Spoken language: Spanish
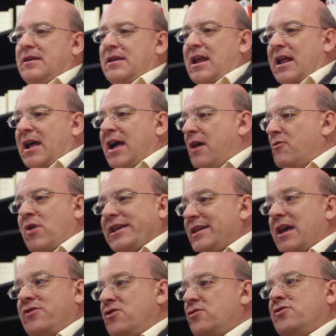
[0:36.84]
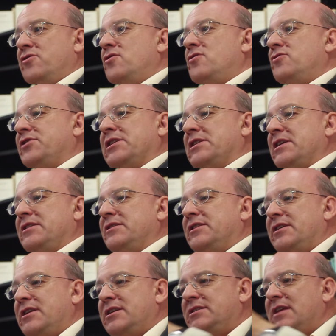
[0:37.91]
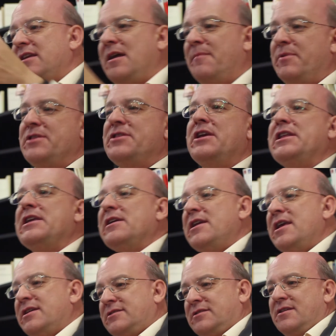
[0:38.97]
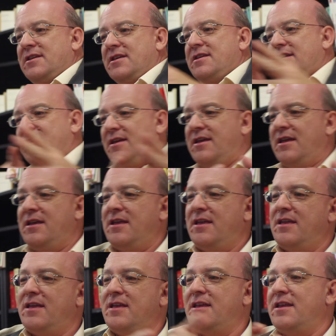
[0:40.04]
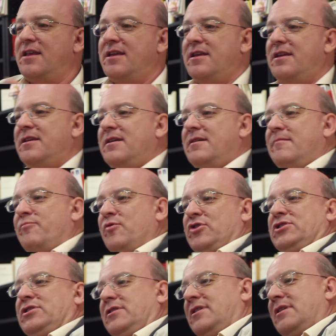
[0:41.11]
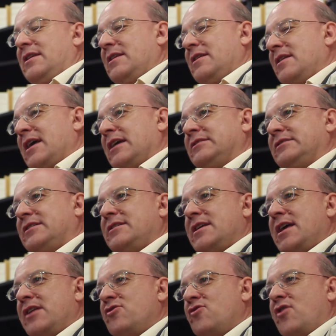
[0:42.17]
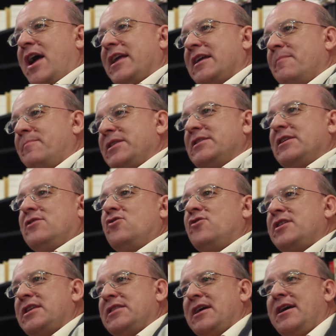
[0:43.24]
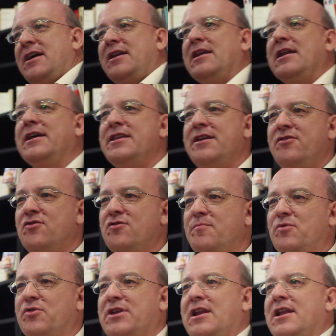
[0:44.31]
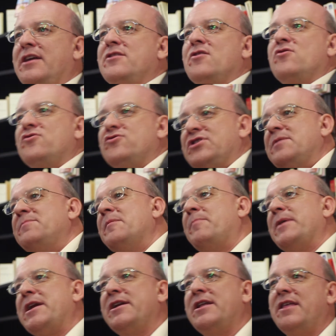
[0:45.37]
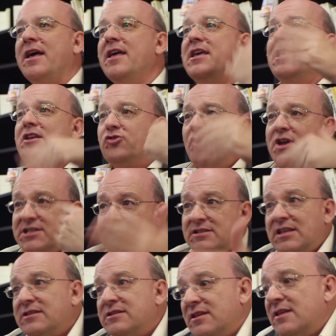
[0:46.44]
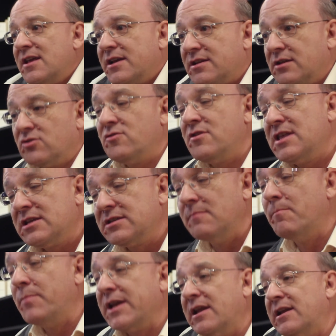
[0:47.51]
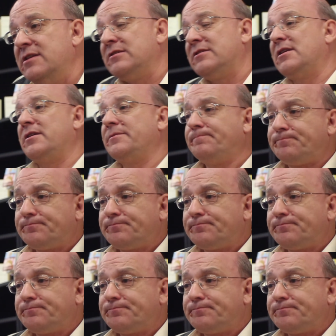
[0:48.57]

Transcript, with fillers: el hawaiano no tiene interés, hay que aprender inglés. Eh, pues el castellano hay que aprenderlo y dejar el gallego porque el gallego no sirve para nada. Todas estas ideas, que son ideas imperialistas,